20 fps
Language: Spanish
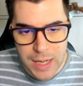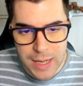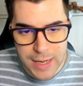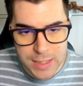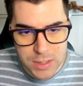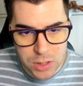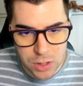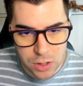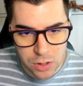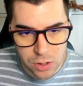
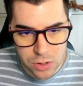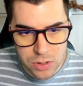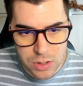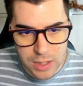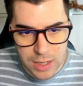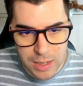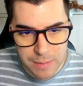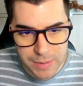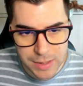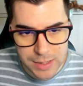Estos dos
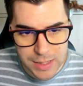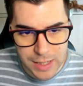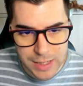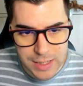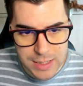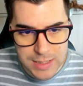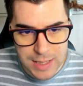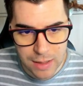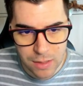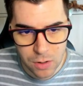realmente
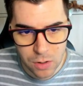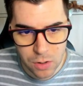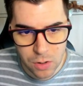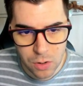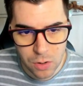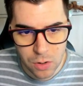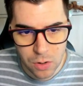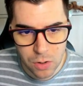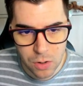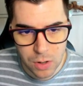han
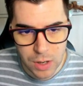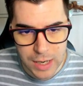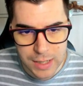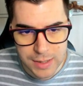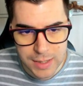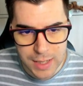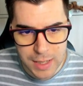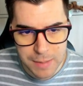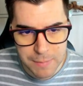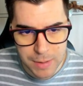estado
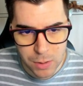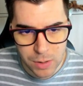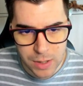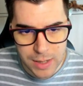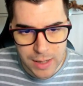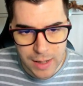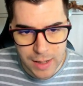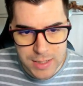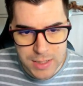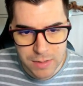artes y
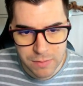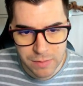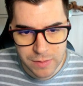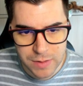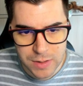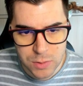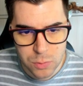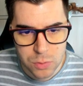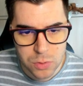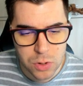manualidades y
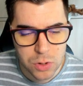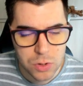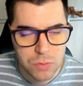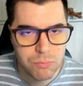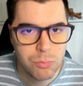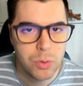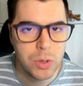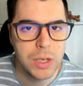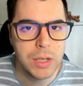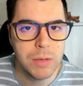frutos y sustos
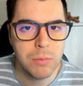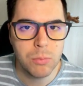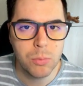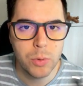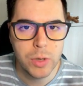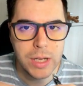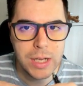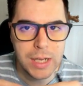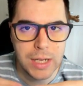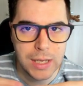muy,
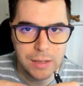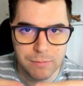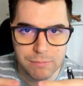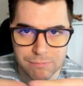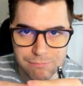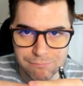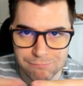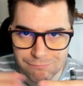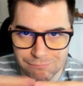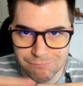muy
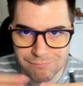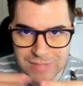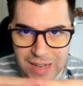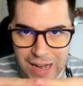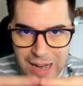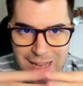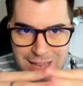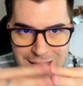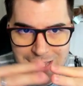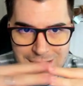
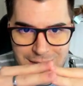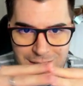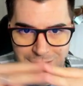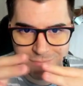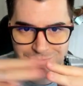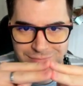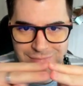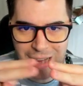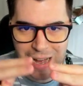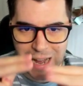ahí
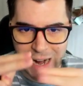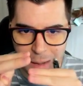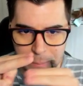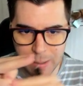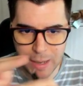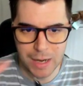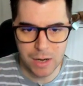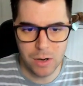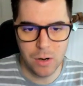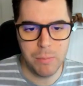mm, a la
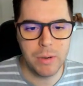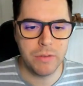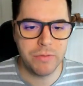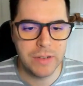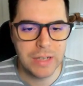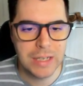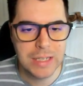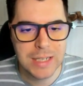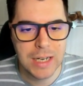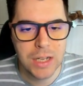par, ¿no? Pero
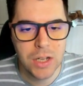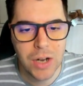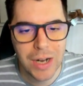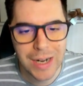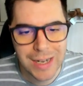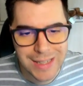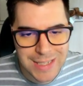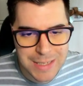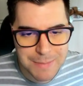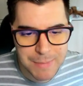al final salió
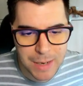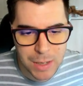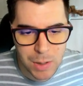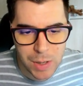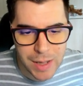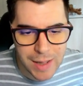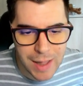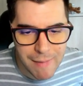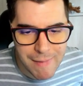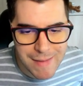artes y
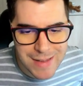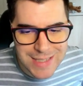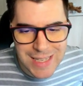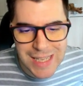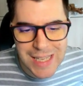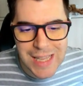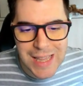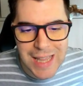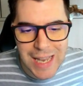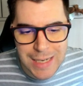manualidades
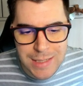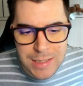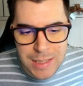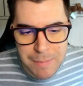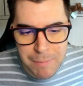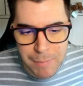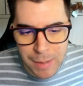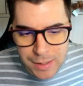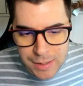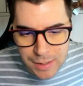y de las
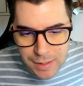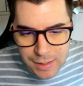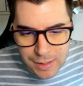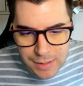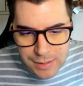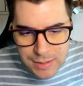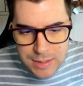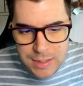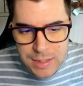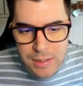
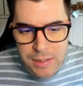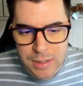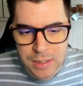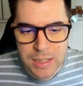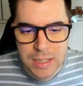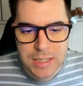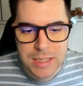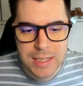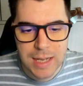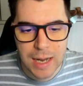temáticas
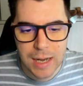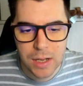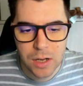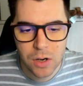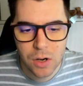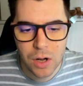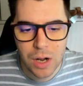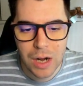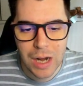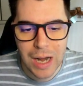
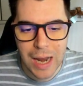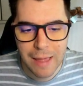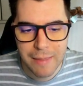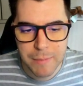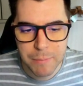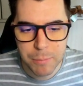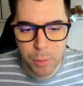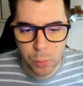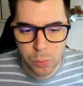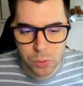salió la
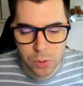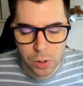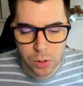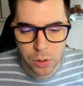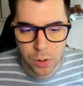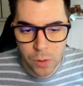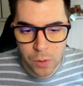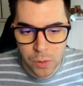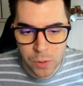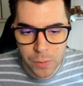de
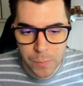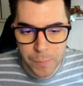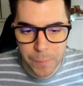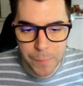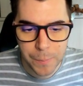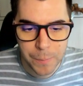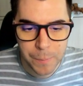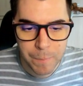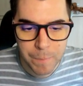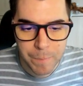punto.
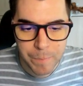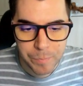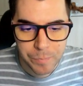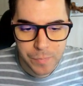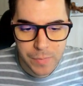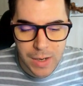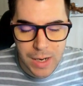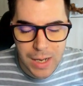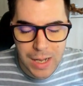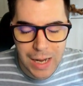
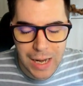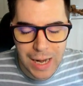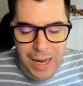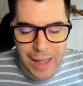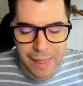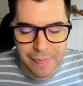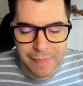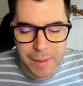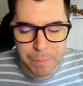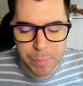
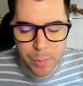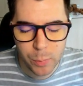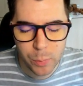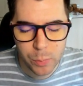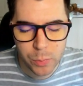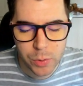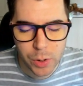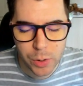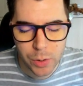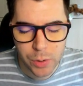La de
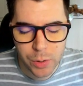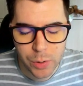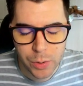punto.